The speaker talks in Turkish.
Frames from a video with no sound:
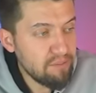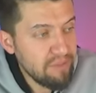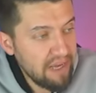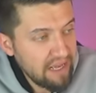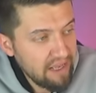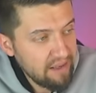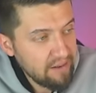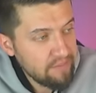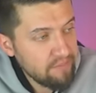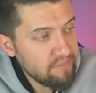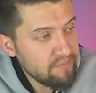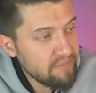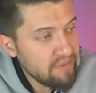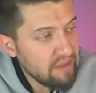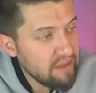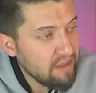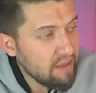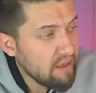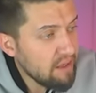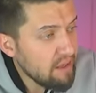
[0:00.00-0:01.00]
bak
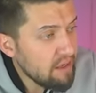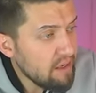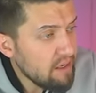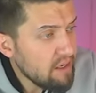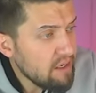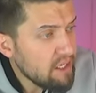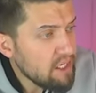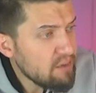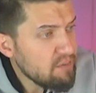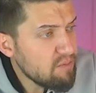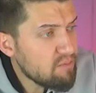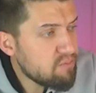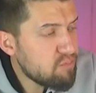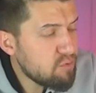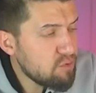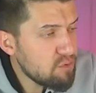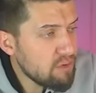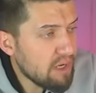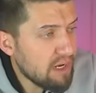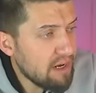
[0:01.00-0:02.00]
Şimdi
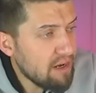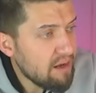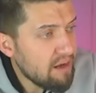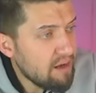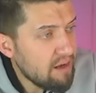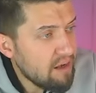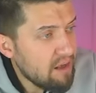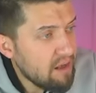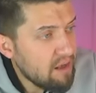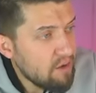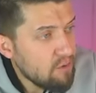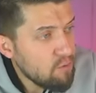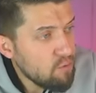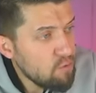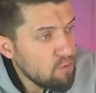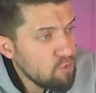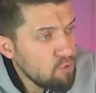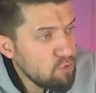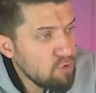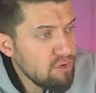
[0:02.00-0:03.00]
burada
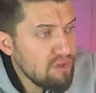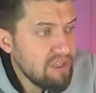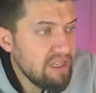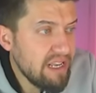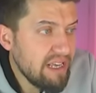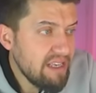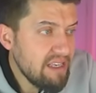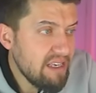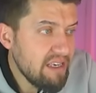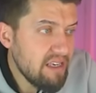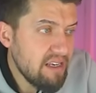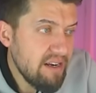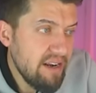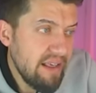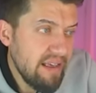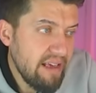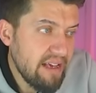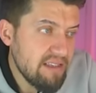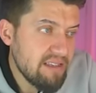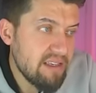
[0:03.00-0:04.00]
3'ü direkt
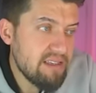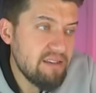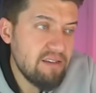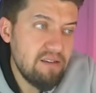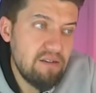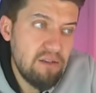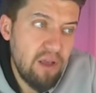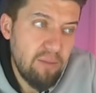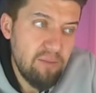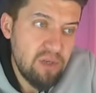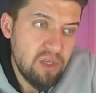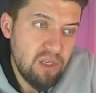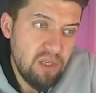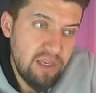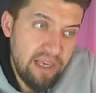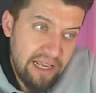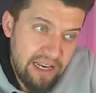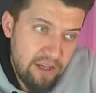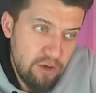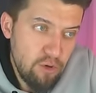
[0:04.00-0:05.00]
yerine yazasın tabii ki
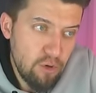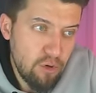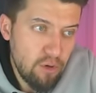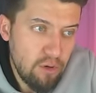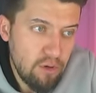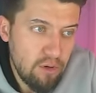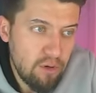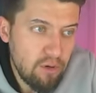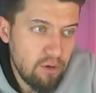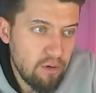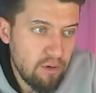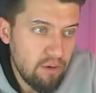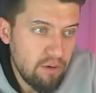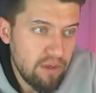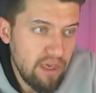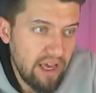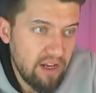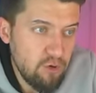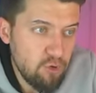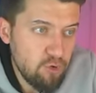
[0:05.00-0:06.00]
geliyor.
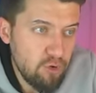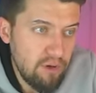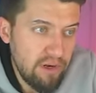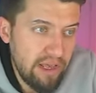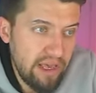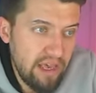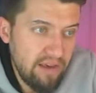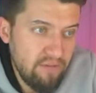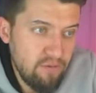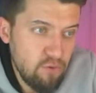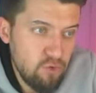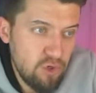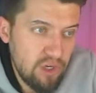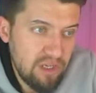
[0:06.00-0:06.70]
Yani şöyle F3